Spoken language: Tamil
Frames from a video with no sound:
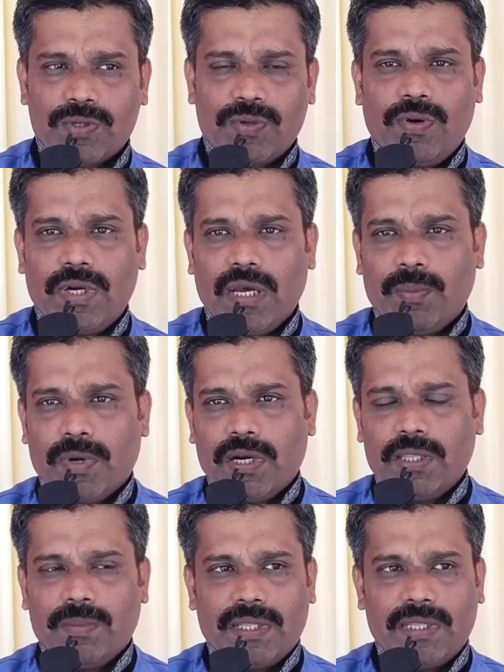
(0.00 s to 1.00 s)
போஸ்ட் கோவிட்க்கு அப்புறம்
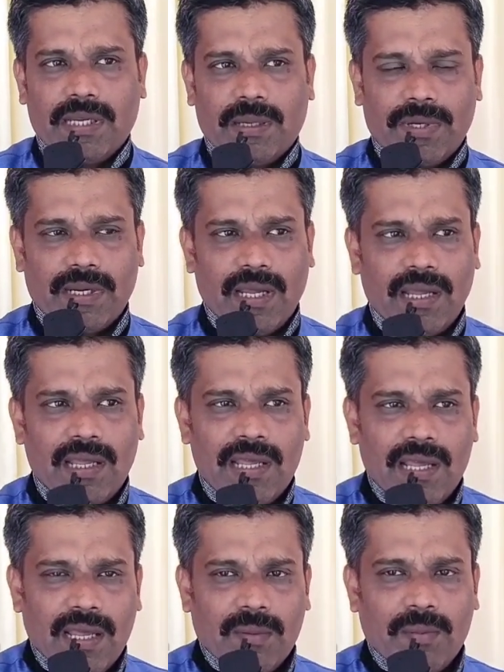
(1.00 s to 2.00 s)
எடுத்து பார்த்தீங்க அப்படின்னா
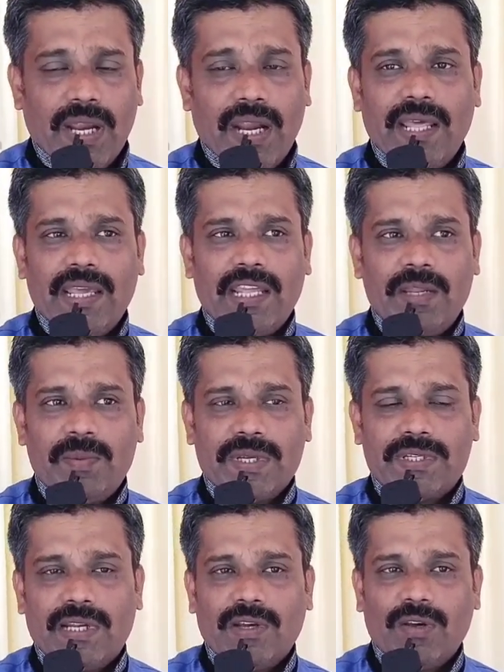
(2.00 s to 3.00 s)
மேடை ஏறி
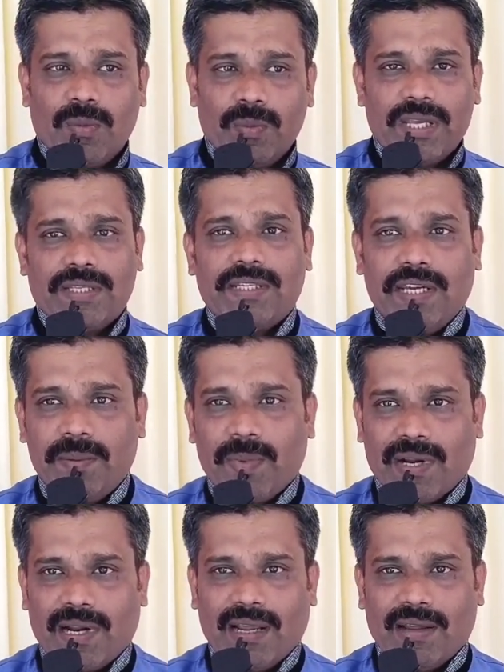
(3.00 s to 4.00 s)
பேசுகிறதுக்கு ரொம்ப எசிடேட்
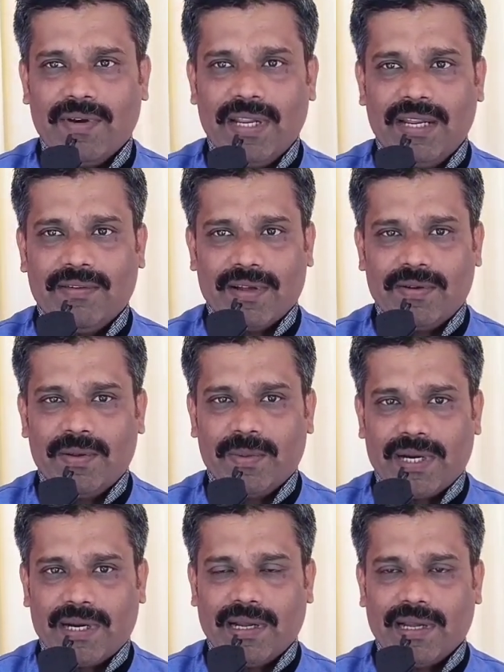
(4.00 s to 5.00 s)
பண்ணுறாங்க வெளியில் வரவே
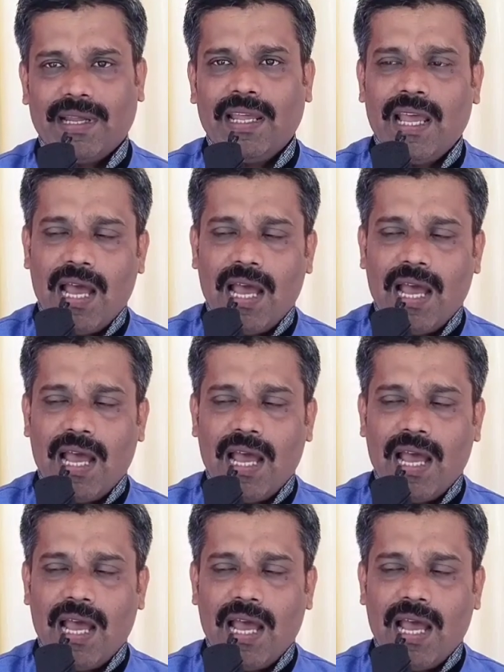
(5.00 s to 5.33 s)
மாட்டுறாங்க